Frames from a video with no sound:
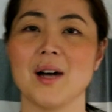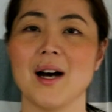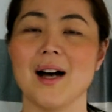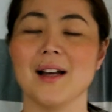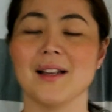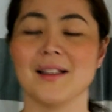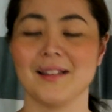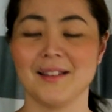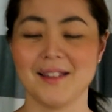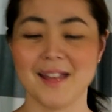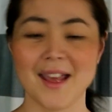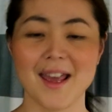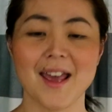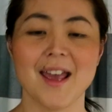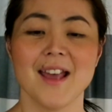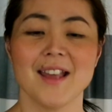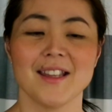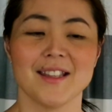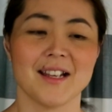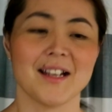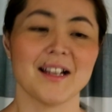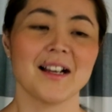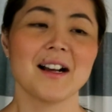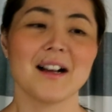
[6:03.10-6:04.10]
があって
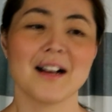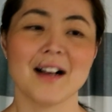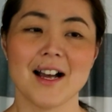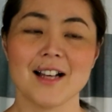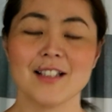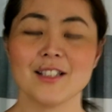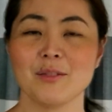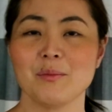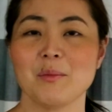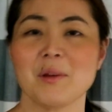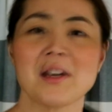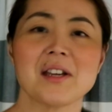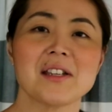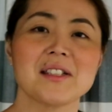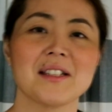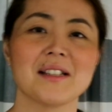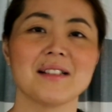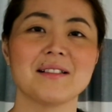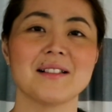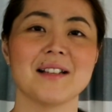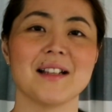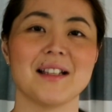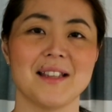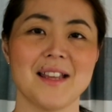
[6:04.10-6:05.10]
誰かが発明して
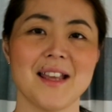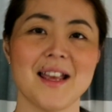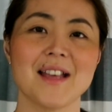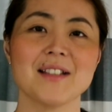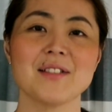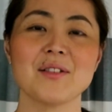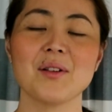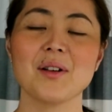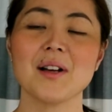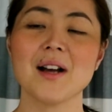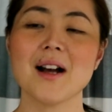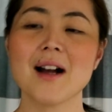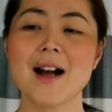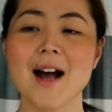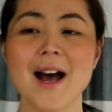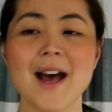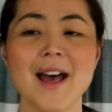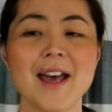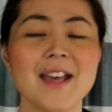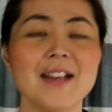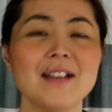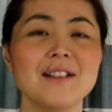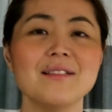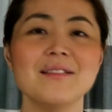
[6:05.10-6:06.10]
くれて、それが
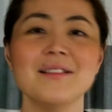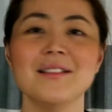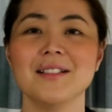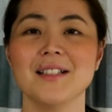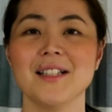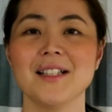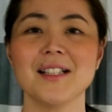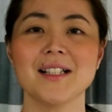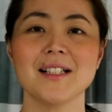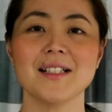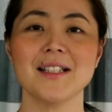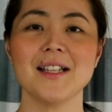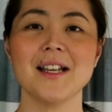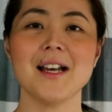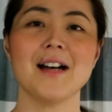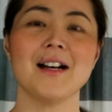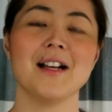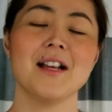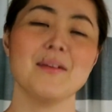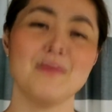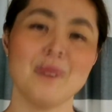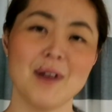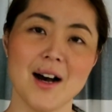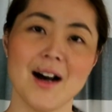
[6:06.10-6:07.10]
買える値段であ
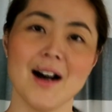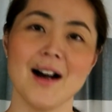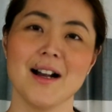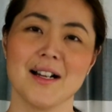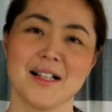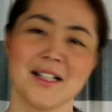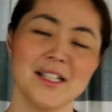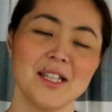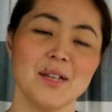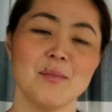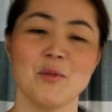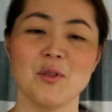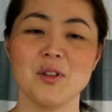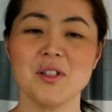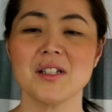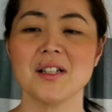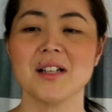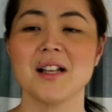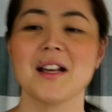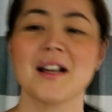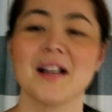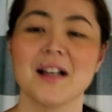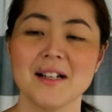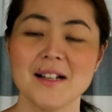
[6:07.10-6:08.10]
れば買ってもいいんじゃ
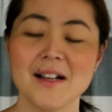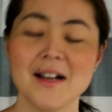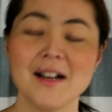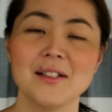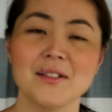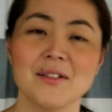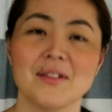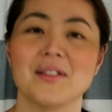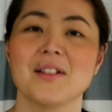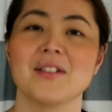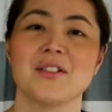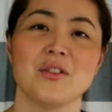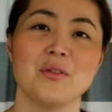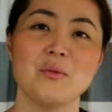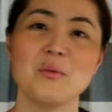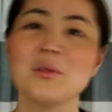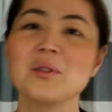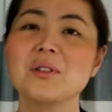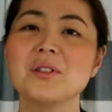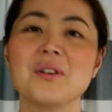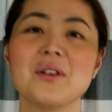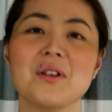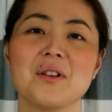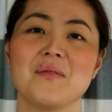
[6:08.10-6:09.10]
ないかなと私は
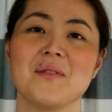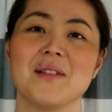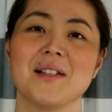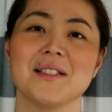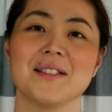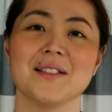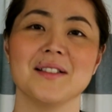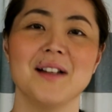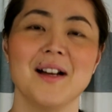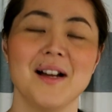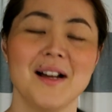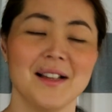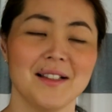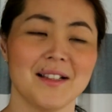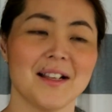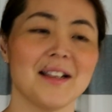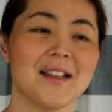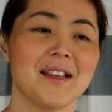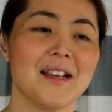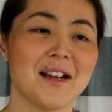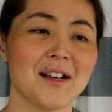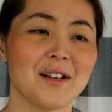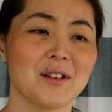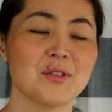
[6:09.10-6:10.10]
思っております。な
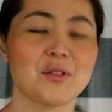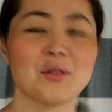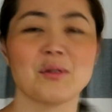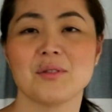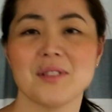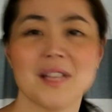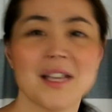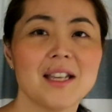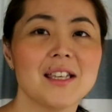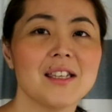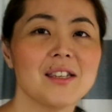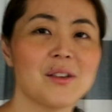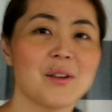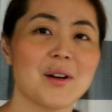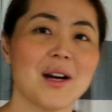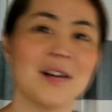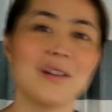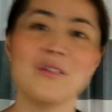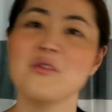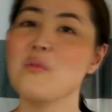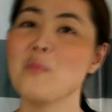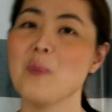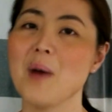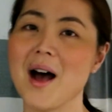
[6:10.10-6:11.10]
んで食洗機とか
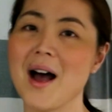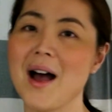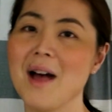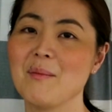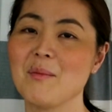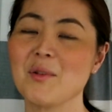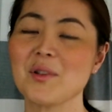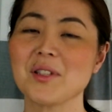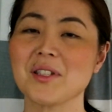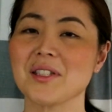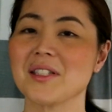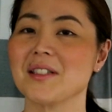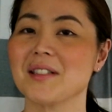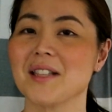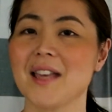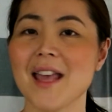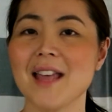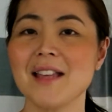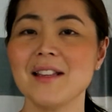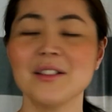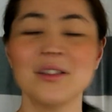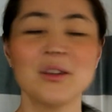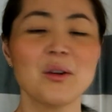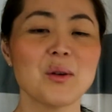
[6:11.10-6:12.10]
ルンバ、もし
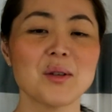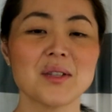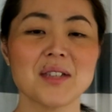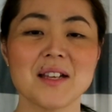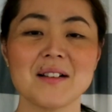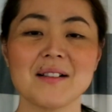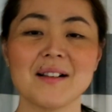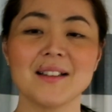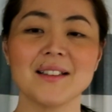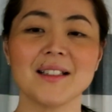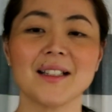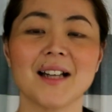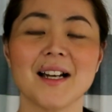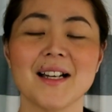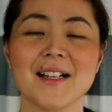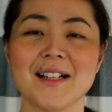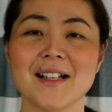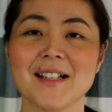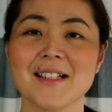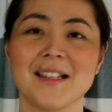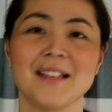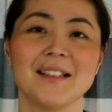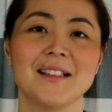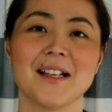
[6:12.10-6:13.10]
検討してる方がい
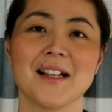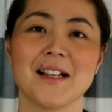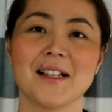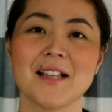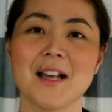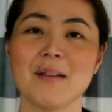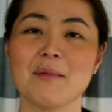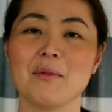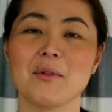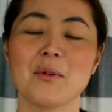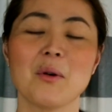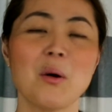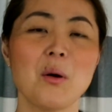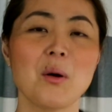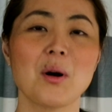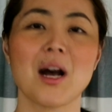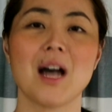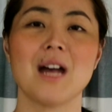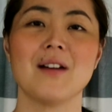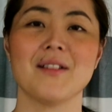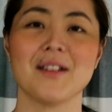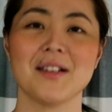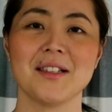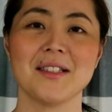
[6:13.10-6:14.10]
らっしゃったら多分後
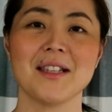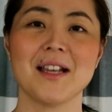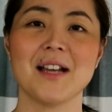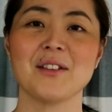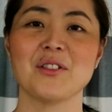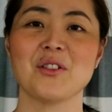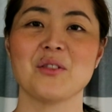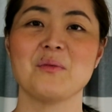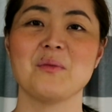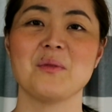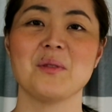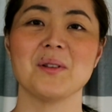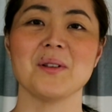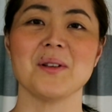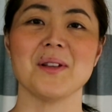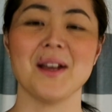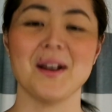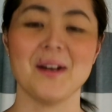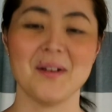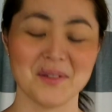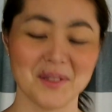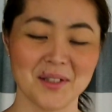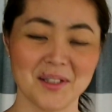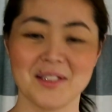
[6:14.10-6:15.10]
悔はしないと思うん
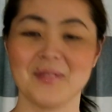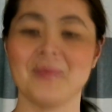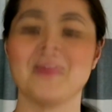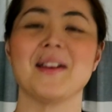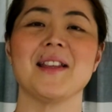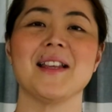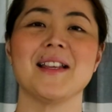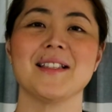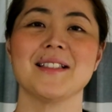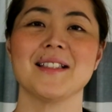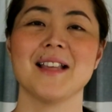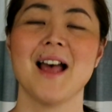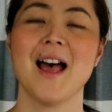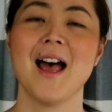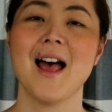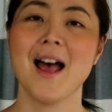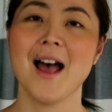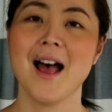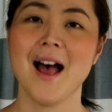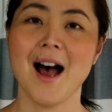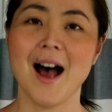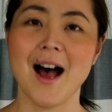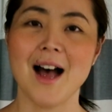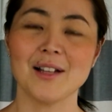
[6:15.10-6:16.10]
でおすすめです。
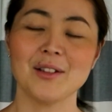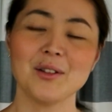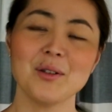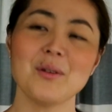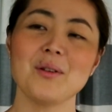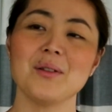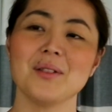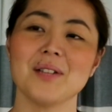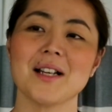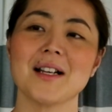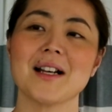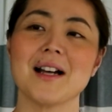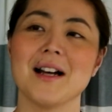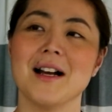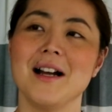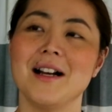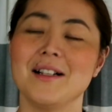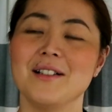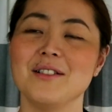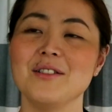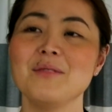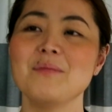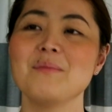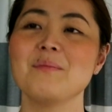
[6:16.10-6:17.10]
あとなんか
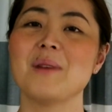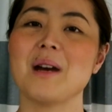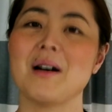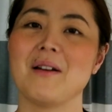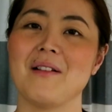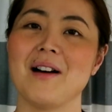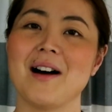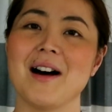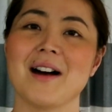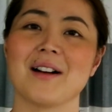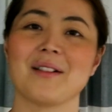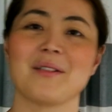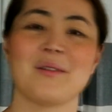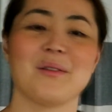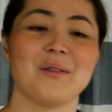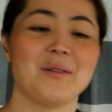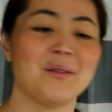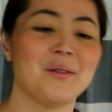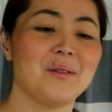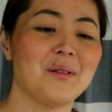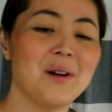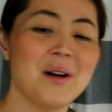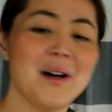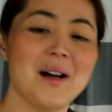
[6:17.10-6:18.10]
ルンバは
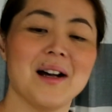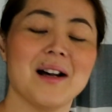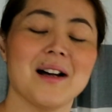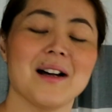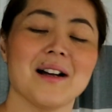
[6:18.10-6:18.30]
こう